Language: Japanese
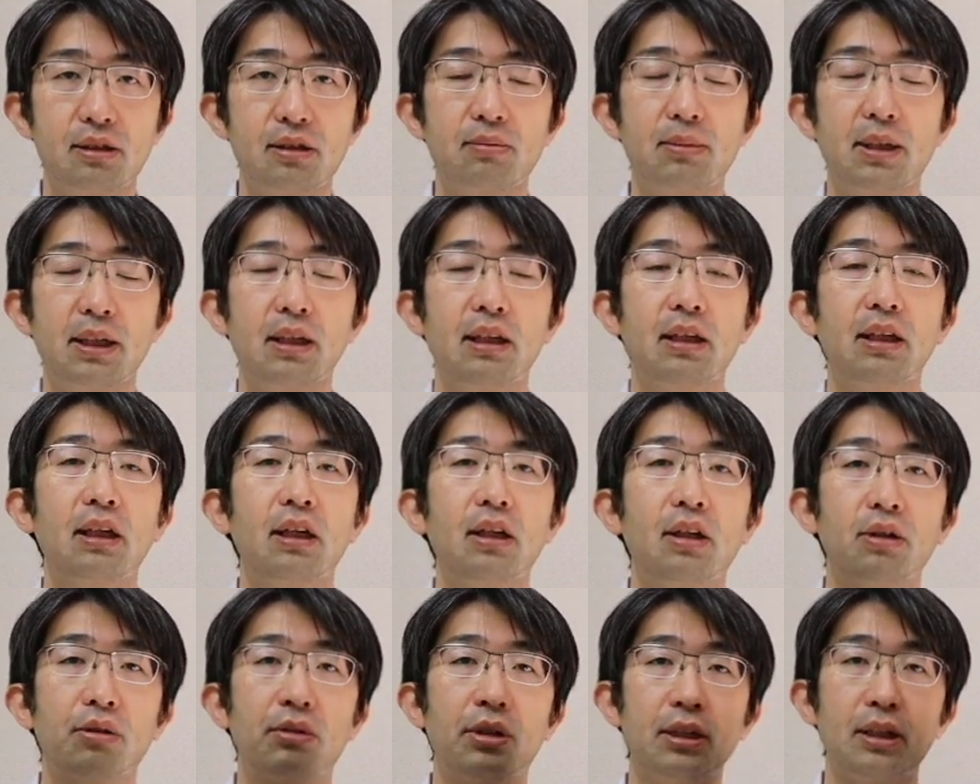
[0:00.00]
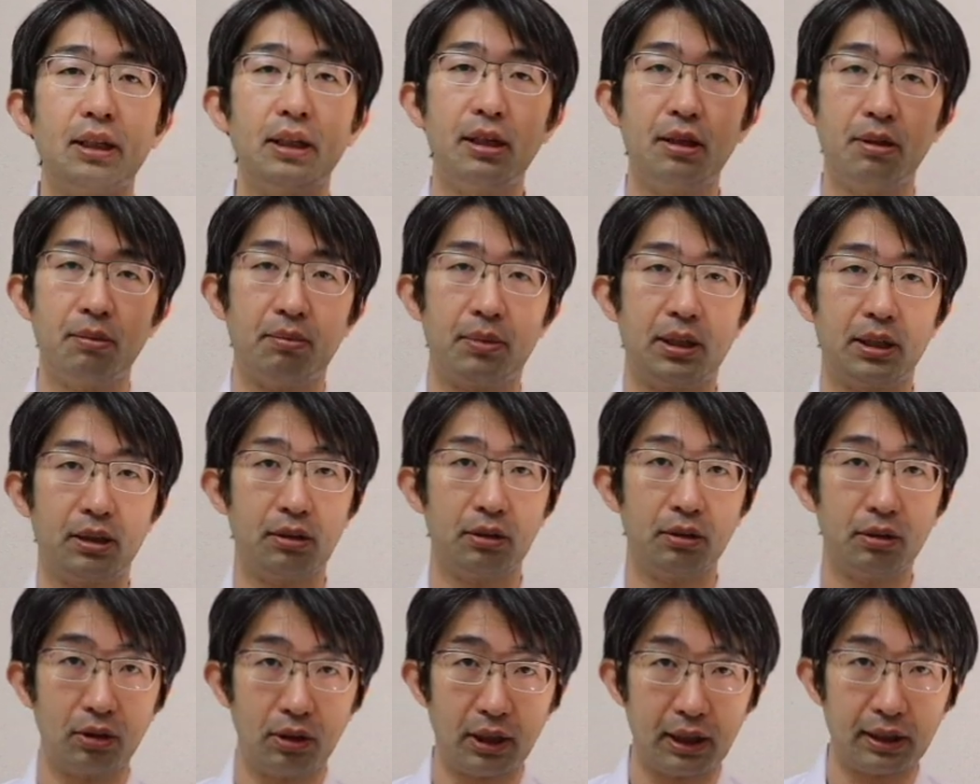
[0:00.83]
つまりこうやってまっ
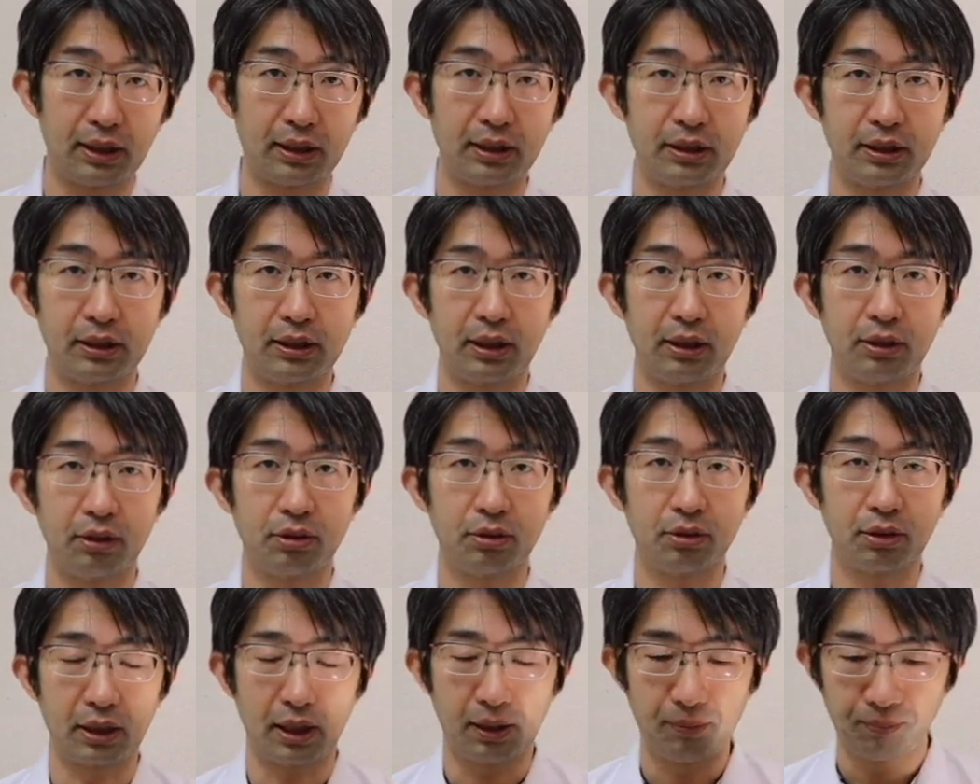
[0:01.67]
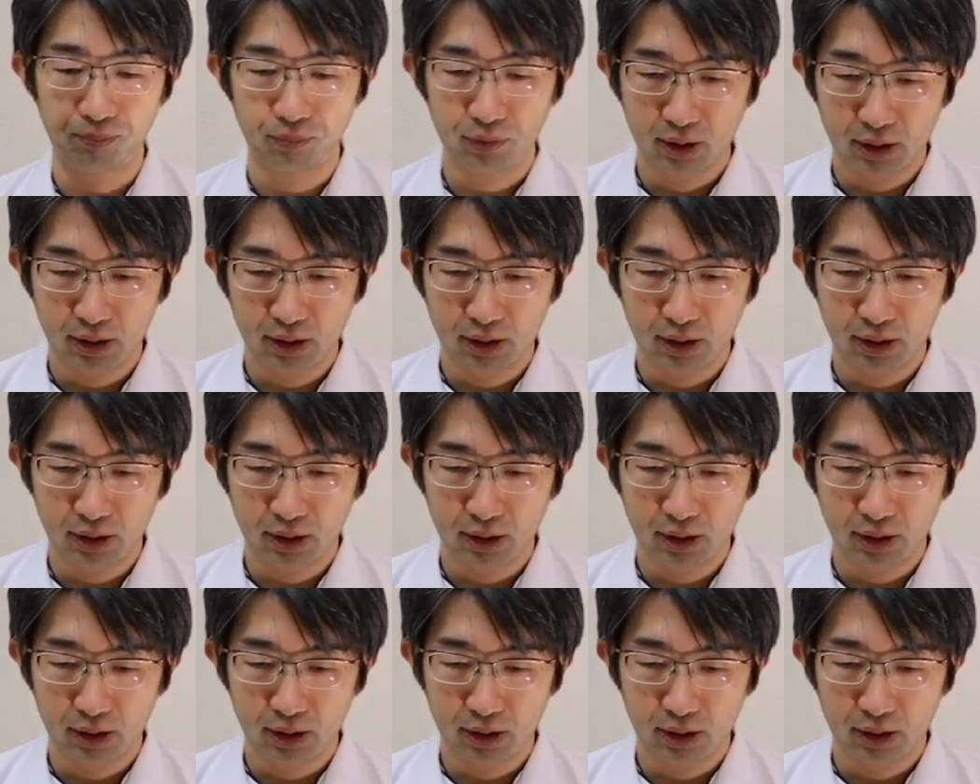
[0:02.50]
すぐお話ししてるとか